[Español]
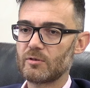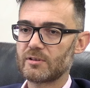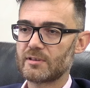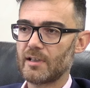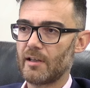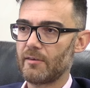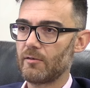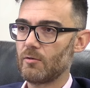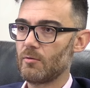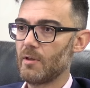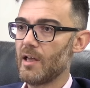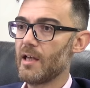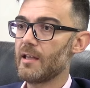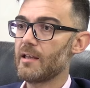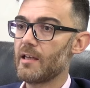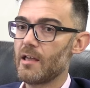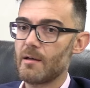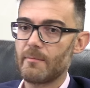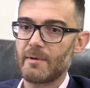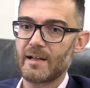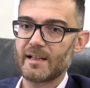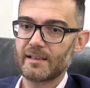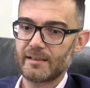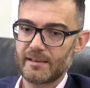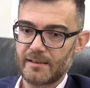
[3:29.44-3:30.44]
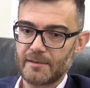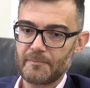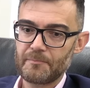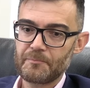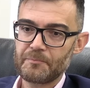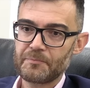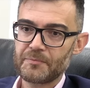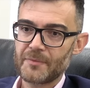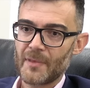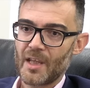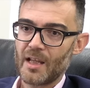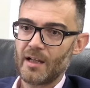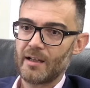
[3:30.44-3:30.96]
nuestra ciudad y además
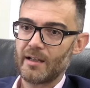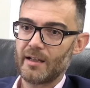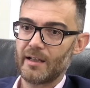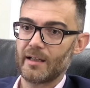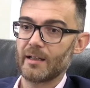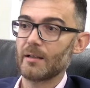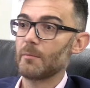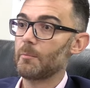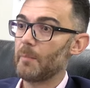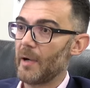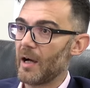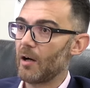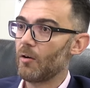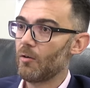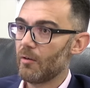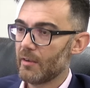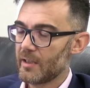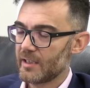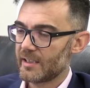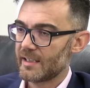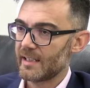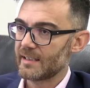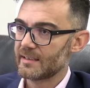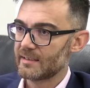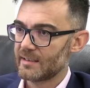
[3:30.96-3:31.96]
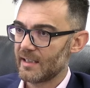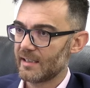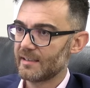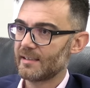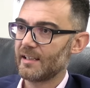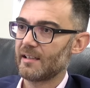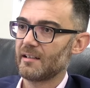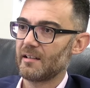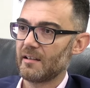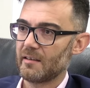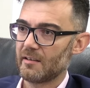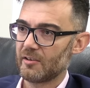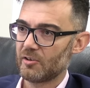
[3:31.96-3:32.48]
el pago de esas
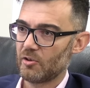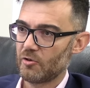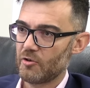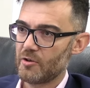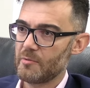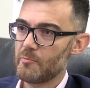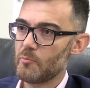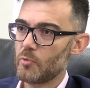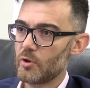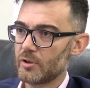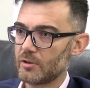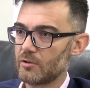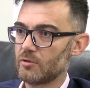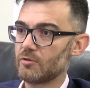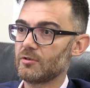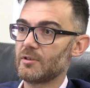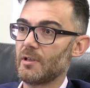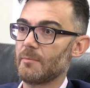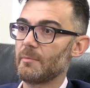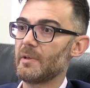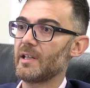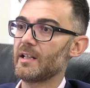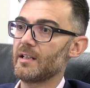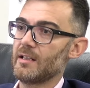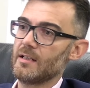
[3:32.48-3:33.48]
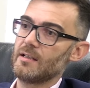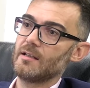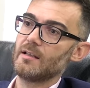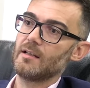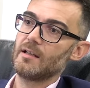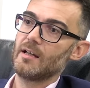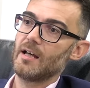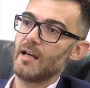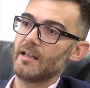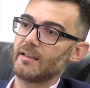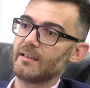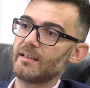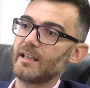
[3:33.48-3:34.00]
tasas y de esos impuestos también
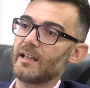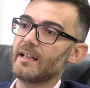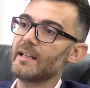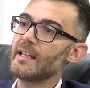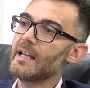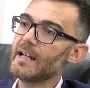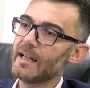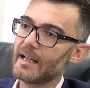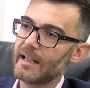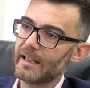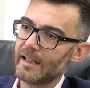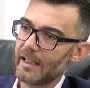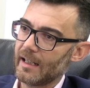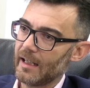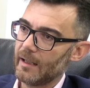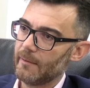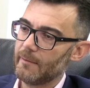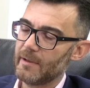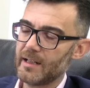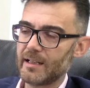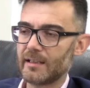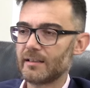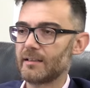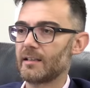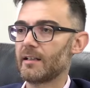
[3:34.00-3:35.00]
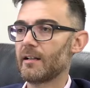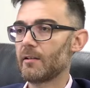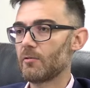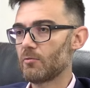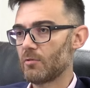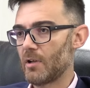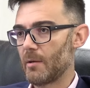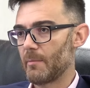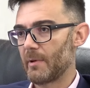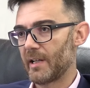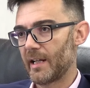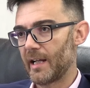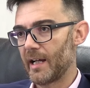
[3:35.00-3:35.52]
tenía que revertir de
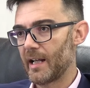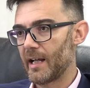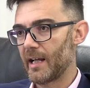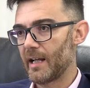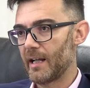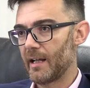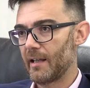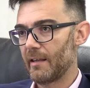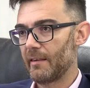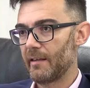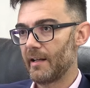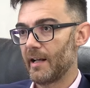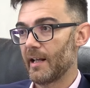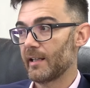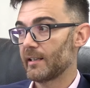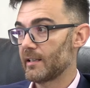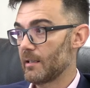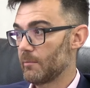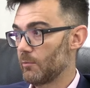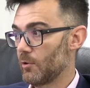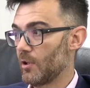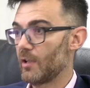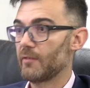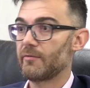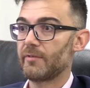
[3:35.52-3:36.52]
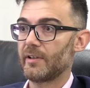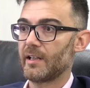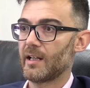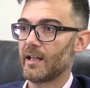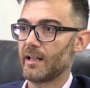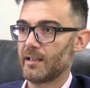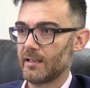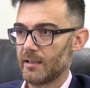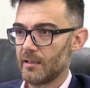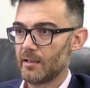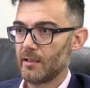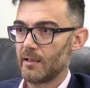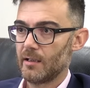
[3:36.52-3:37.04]
una manera directa porque al
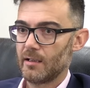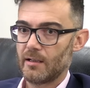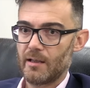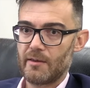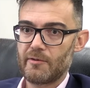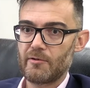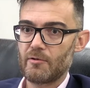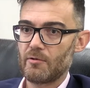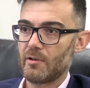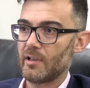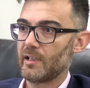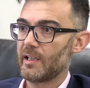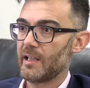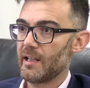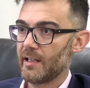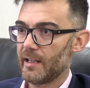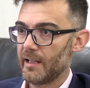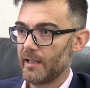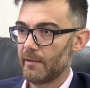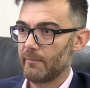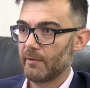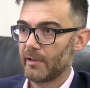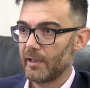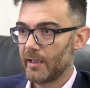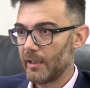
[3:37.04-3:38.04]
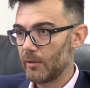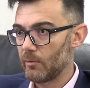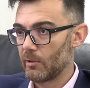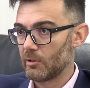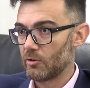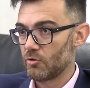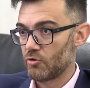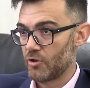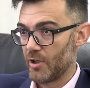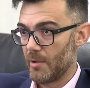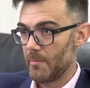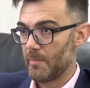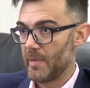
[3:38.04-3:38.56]
final la ciudadanía quiere ver que
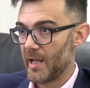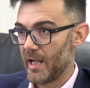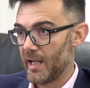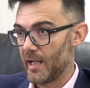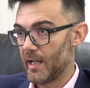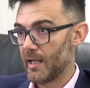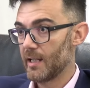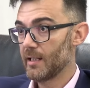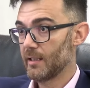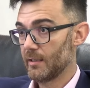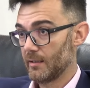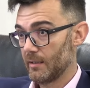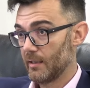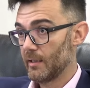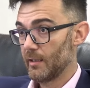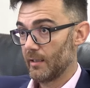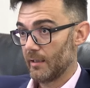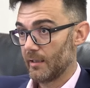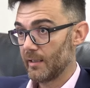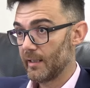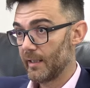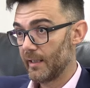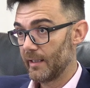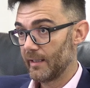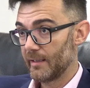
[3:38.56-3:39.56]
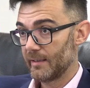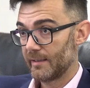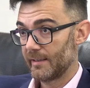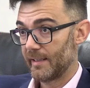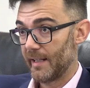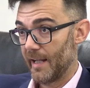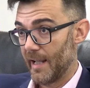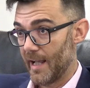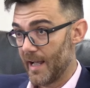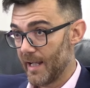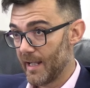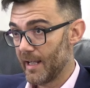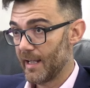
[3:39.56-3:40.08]
cuando se paga eh,
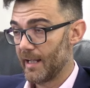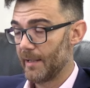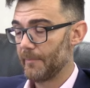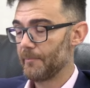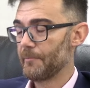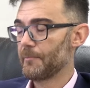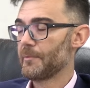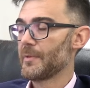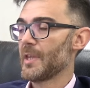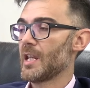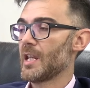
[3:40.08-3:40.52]
se haga.